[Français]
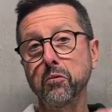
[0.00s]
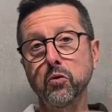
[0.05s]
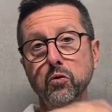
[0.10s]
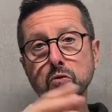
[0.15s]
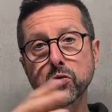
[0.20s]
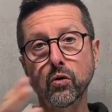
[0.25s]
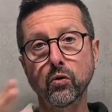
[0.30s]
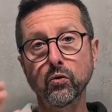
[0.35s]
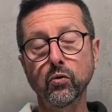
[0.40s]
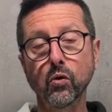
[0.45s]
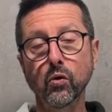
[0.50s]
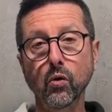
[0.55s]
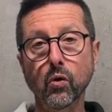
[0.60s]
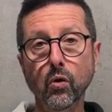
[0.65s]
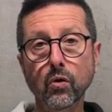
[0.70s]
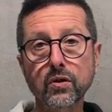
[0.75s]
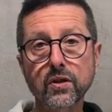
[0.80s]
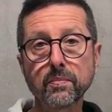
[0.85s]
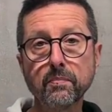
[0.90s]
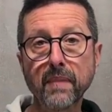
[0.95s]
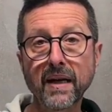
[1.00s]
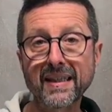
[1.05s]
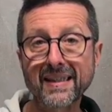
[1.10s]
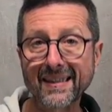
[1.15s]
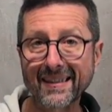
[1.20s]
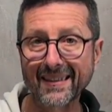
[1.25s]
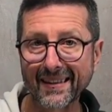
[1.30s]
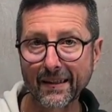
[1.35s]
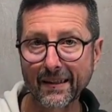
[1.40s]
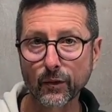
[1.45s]
une sorte de grosse
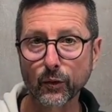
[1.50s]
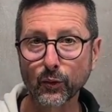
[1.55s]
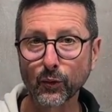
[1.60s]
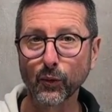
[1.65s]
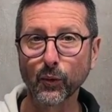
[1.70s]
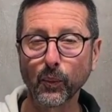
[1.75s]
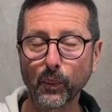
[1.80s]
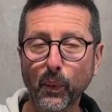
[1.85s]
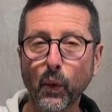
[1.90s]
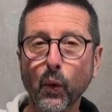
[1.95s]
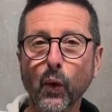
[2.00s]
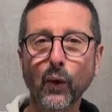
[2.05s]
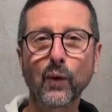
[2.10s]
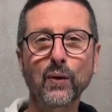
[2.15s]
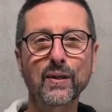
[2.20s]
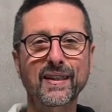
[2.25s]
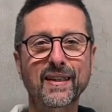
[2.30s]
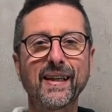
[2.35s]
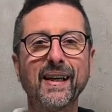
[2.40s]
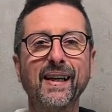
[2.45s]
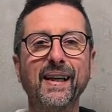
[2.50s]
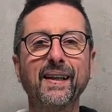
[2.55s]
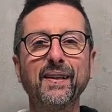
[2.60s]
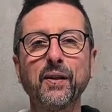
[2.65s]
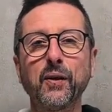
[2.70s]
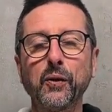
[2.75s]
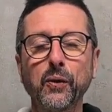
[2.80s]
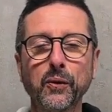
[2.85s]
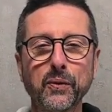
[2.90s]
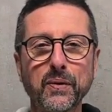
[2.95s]
masse euh, poreuse qui est à
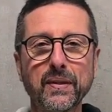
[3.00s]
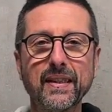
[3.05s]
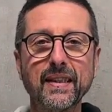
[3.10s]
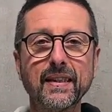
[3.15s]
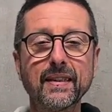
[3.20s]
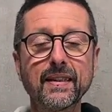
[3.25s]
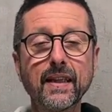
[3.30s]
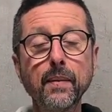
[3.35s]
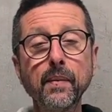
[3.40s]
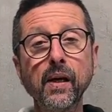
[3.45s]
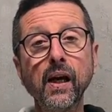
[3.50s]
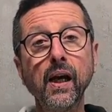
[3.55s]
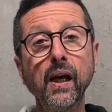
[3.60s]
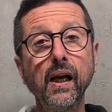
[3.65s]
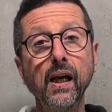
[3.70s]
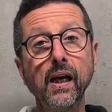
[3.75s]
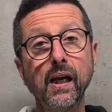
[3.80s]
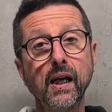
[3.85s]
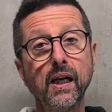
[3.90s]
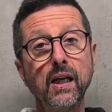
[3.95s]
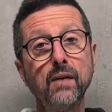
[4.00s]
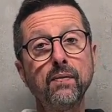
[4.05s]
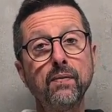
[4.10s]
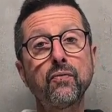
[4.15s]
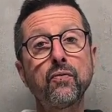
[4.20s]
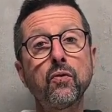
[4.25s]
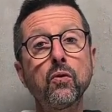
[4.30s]
l'intérieur du système, il va